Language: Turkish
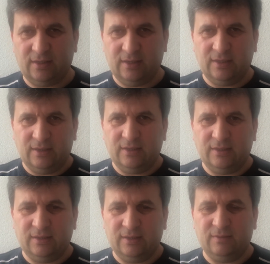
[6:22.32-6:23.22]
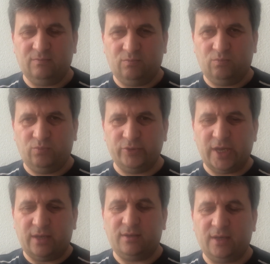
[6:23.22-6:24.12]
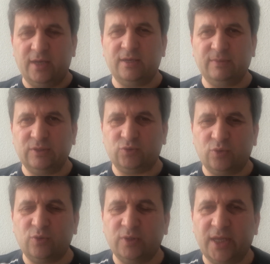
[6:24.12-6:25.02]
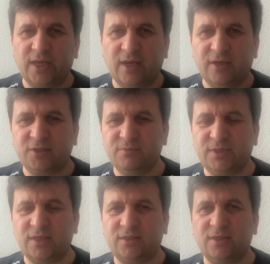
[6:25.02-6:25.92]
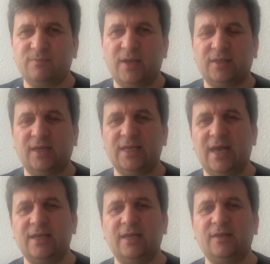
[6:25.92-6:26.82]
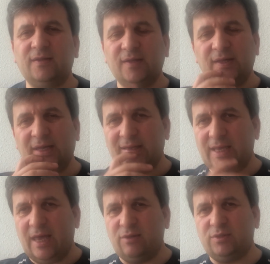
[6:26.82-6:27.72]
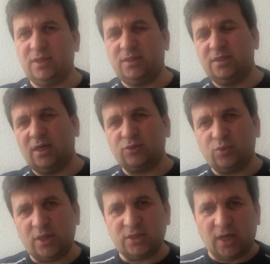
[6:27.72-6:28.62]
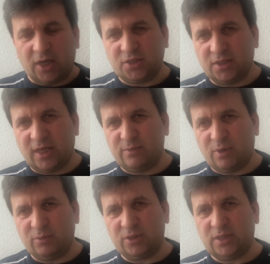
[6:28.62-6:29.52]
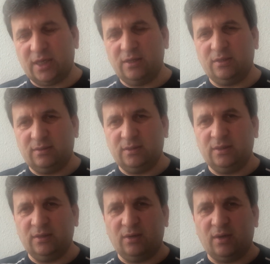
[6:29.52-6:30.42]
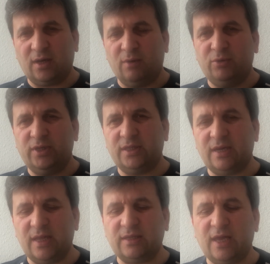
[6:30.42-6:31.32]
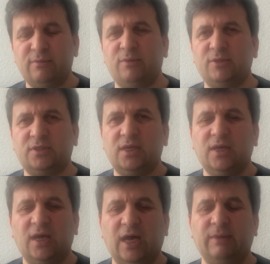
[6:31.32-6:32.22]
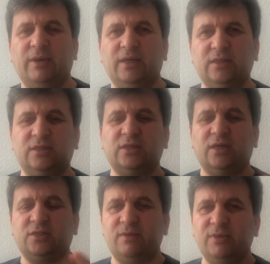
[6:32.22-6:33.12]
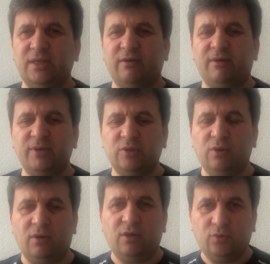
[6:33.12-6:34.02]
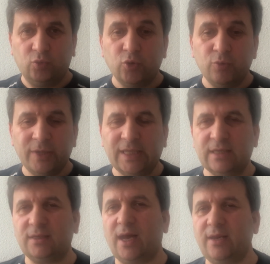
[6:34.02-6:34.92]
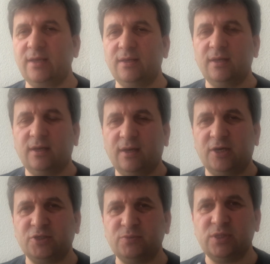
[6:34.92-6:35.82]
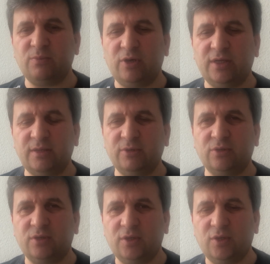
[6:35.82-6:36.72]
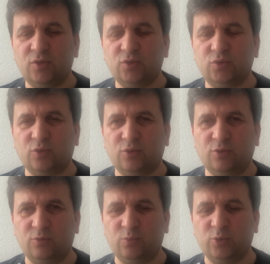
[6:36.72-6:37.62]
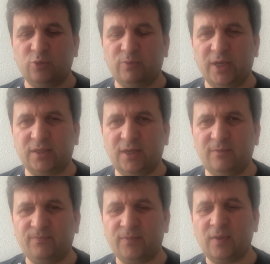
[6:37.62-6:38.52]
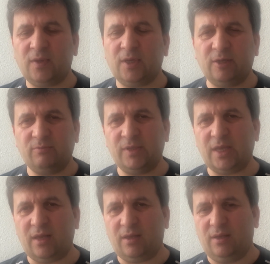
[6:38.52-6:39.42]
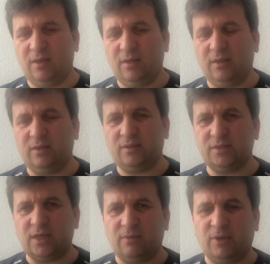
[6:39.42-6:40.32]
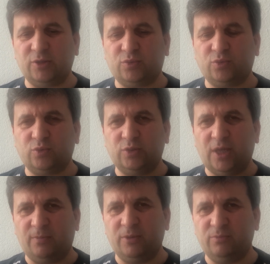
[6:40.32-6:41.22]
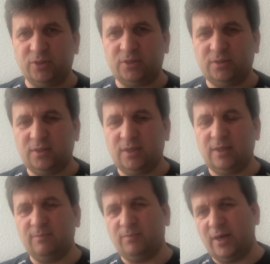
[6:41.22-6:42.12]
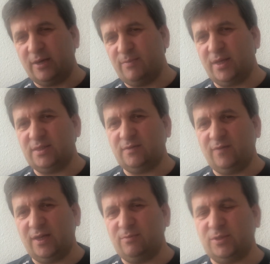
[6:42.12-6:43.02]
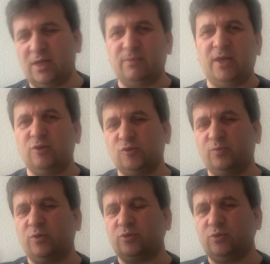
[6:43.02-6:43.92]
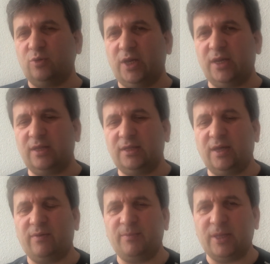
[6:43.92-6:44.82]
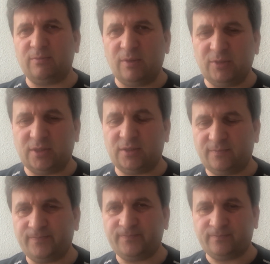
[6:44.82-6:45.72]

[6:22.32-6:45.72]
Ee, bu da ayrı bir sorun olarak karşımıza çıkmakta. Yani henüz iltica süreci açıklanmamış yani e, kabul ya da red gelmemiş ama iltica işlemi devam ediyor. Durum nedir? Yani karşımıza böyle de bir sorun bulunmakta. Bir de e, iltica başvurusu yapılmış, parmak izi verilmiş ama henüz prosedürleri devam etmemiş.